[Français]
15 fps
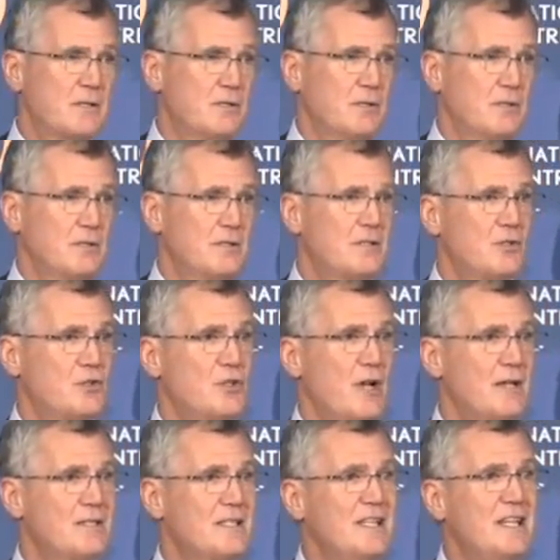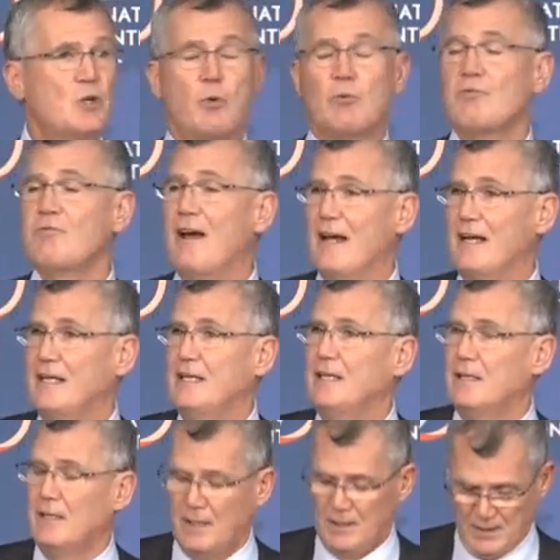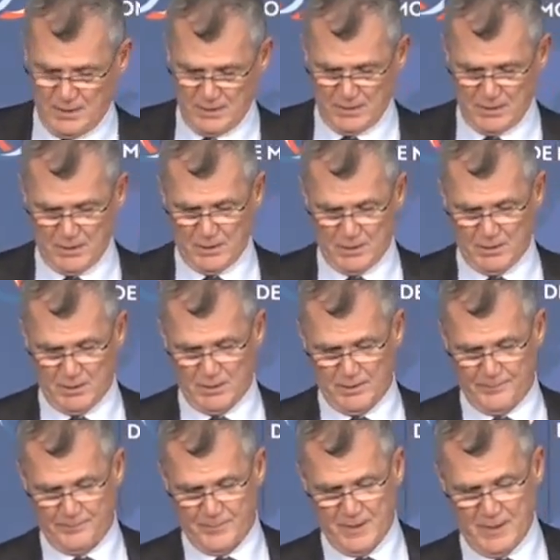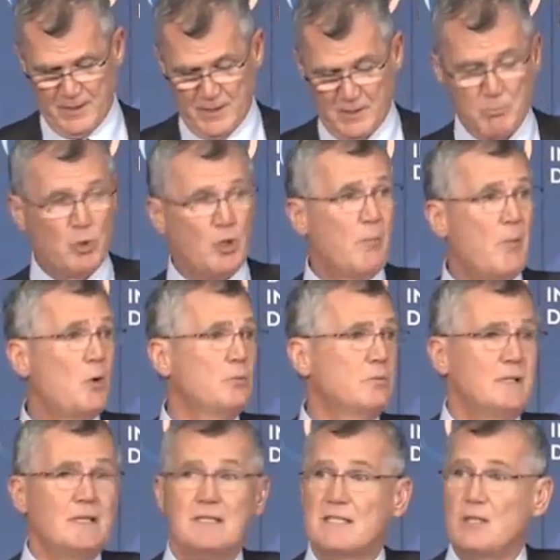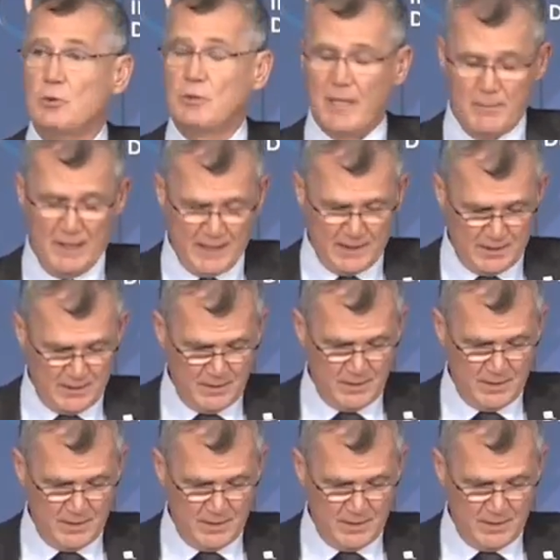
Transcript: de genre Silicon Valley euh, pour le monde ici au Québec,